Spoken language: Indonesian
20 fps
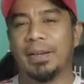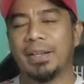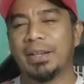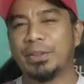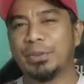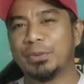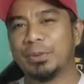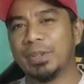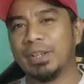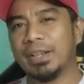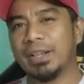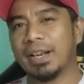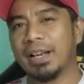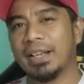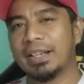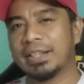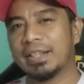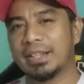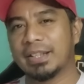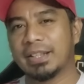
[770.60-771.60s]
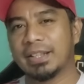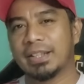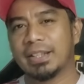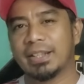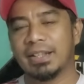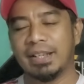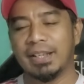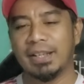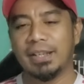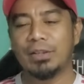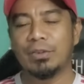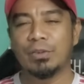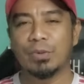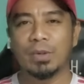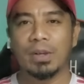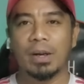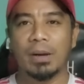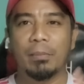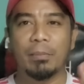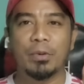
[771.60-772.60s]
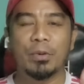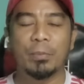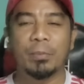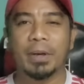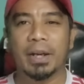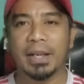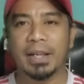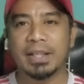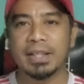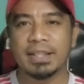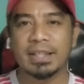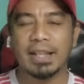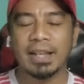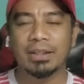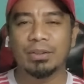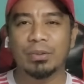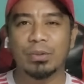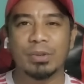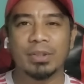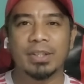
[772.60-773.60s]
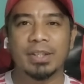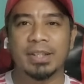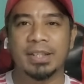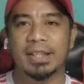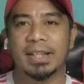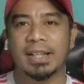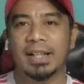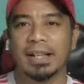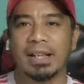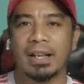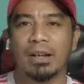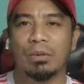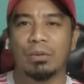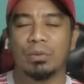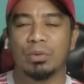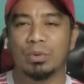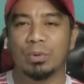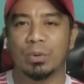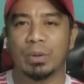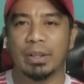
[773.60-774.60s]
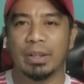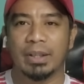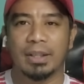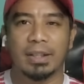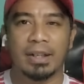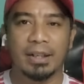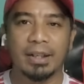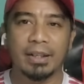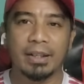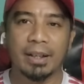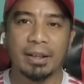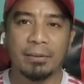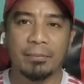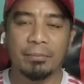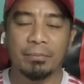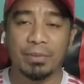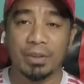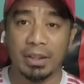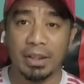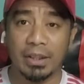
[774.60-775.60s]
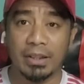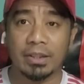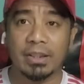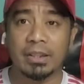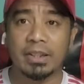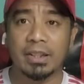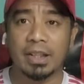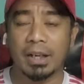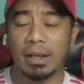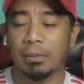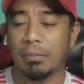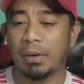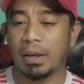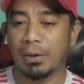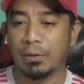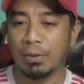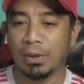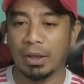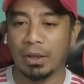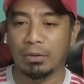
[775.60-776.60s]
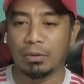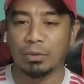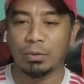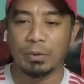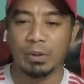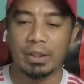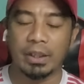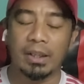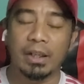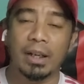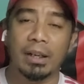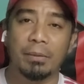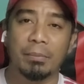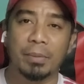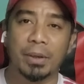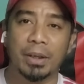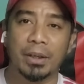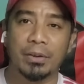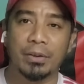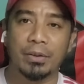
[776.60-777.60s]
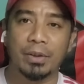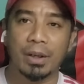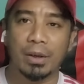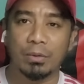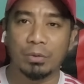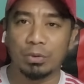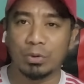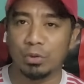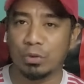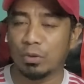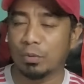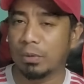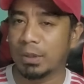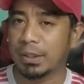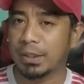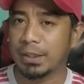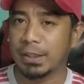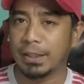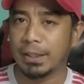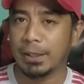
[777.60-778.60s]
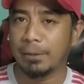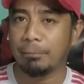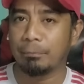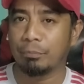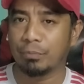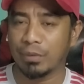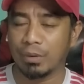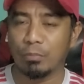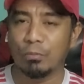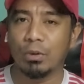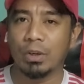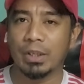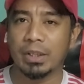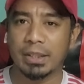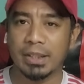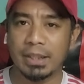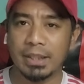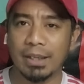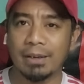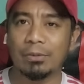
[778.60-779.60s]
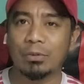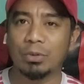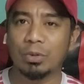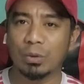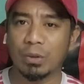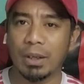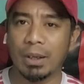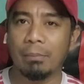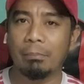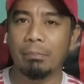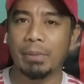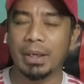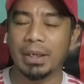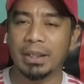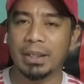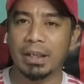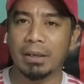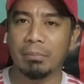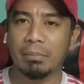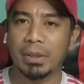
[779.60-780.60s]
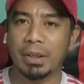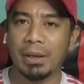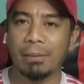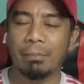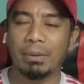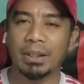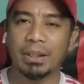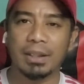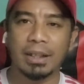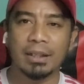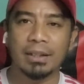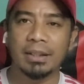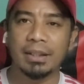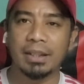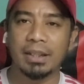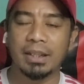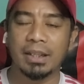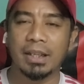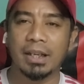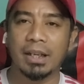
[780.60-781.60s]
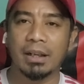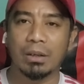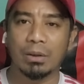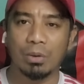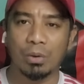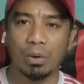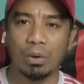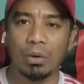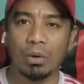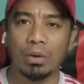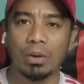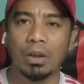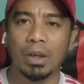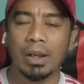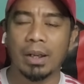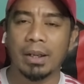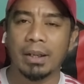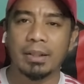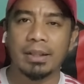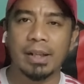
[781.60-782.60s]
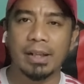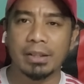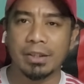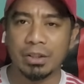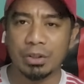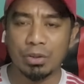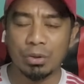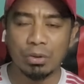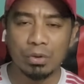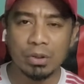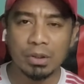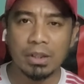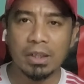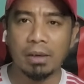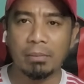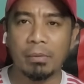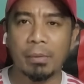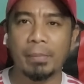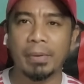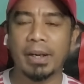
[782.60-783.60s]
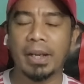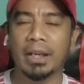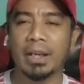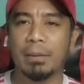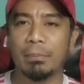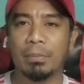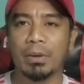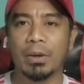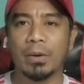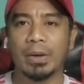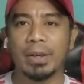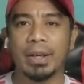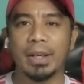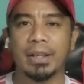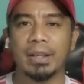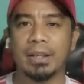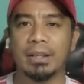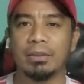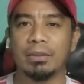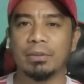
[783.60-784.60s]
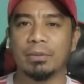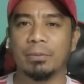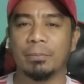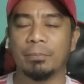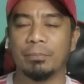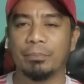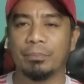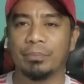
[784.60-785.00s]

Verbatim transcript: Itu dia guys, ini juga merupakan satu sejarah untuk Iran ya. Ini sejarah barulah untuk Iran Piala Dunia U17 ini. Bukan senang untuk comeback dan mendapatkan tiga gol dan seterusnya memenangi perlawanan itu.